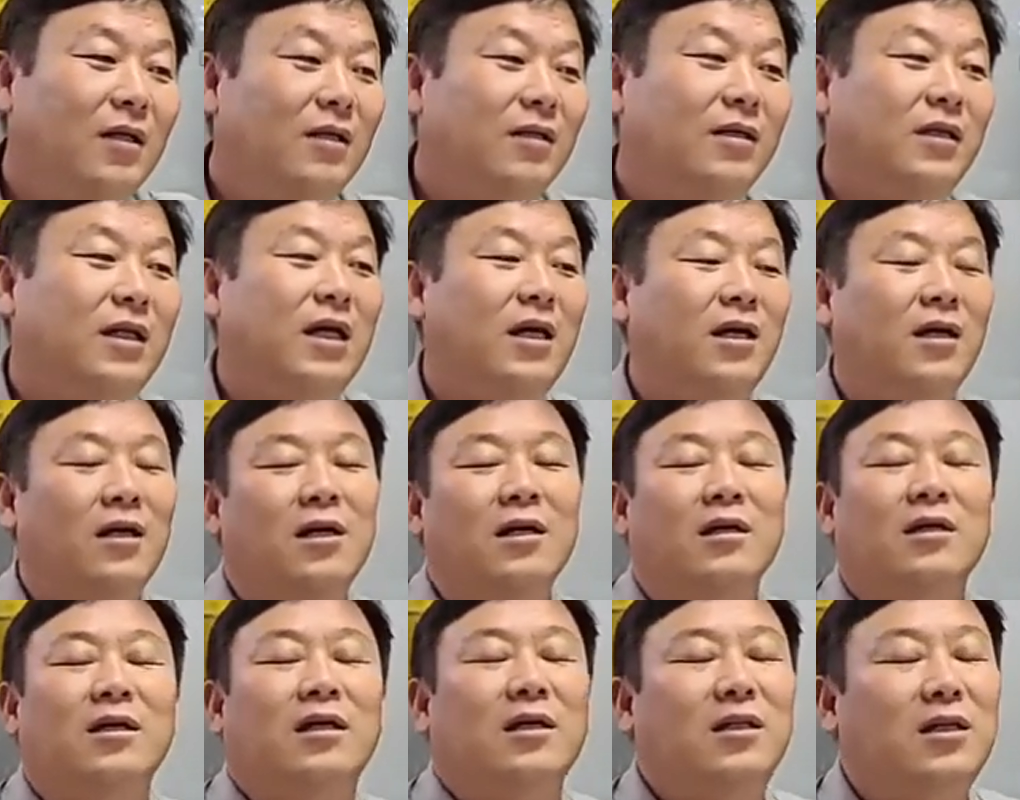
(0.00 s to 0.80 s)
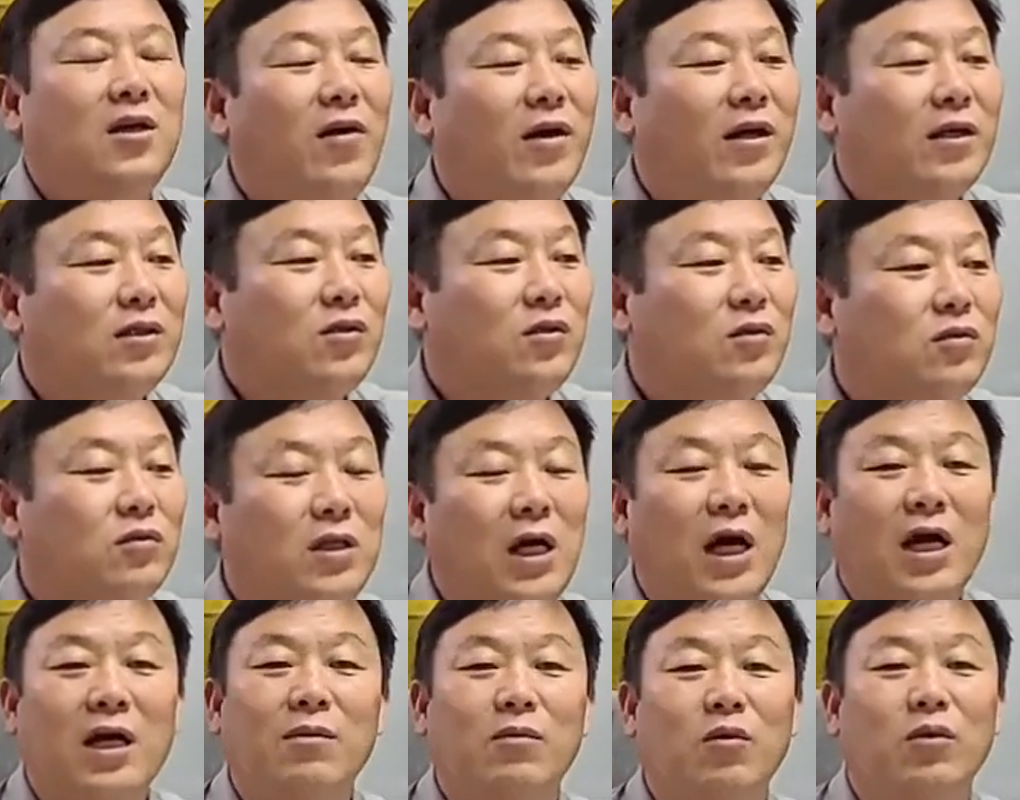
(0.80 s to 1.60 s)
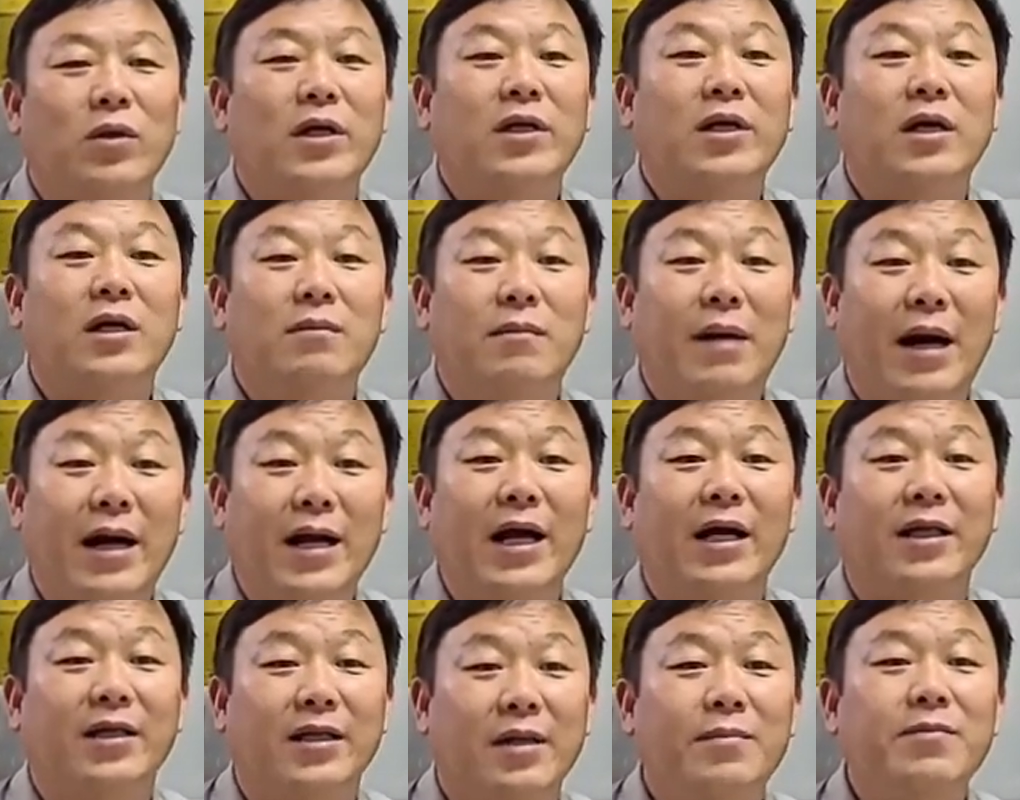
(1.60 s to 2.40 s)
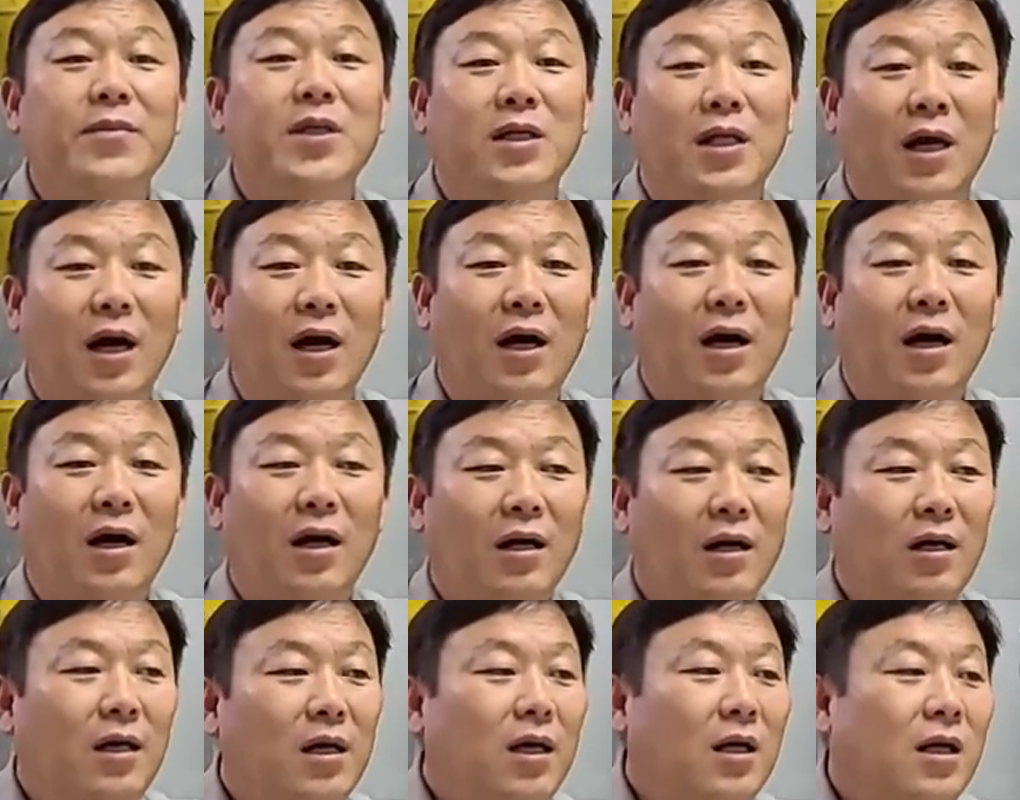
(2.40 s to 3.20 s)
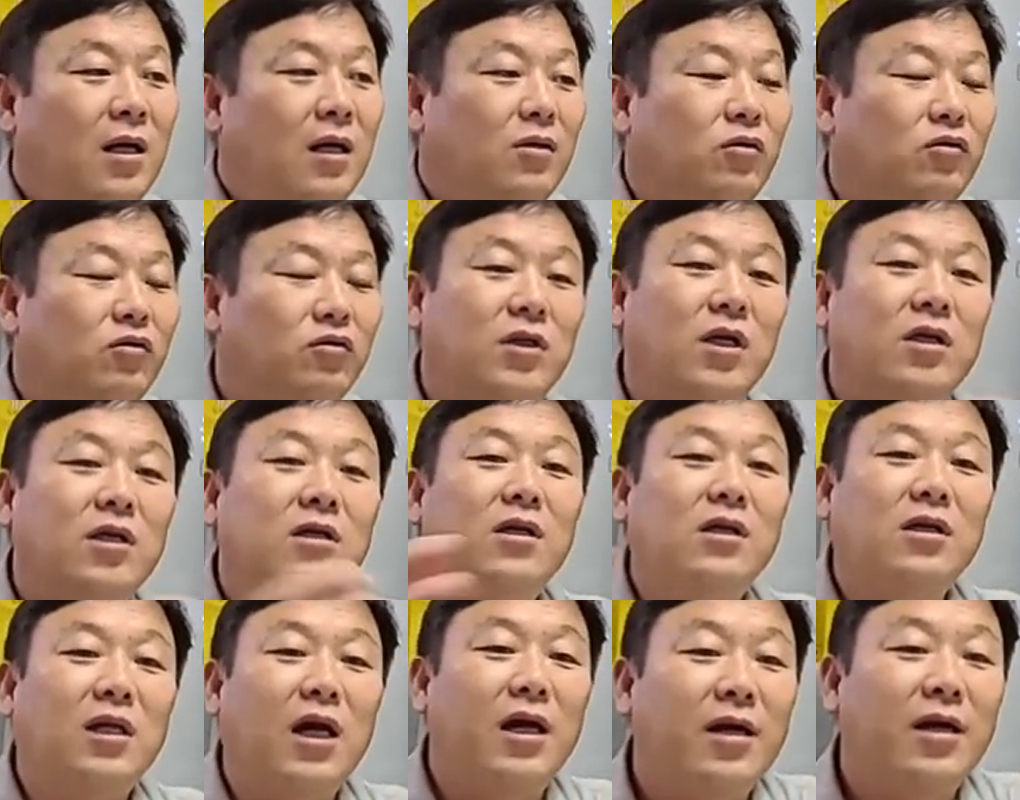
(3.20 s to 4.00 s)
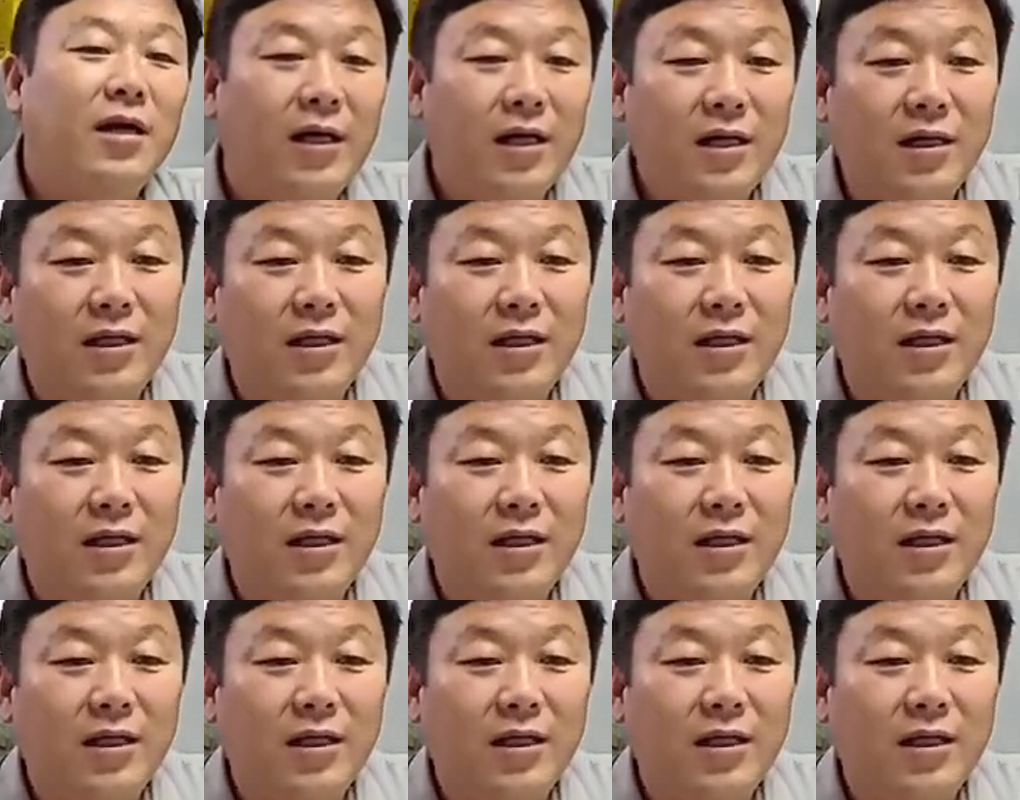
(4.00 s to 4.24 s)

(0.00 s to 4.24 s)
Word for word: 근데 이제 와서도 탄핵 못한다는 말이 안 됩니다. 윤석열 탄핵에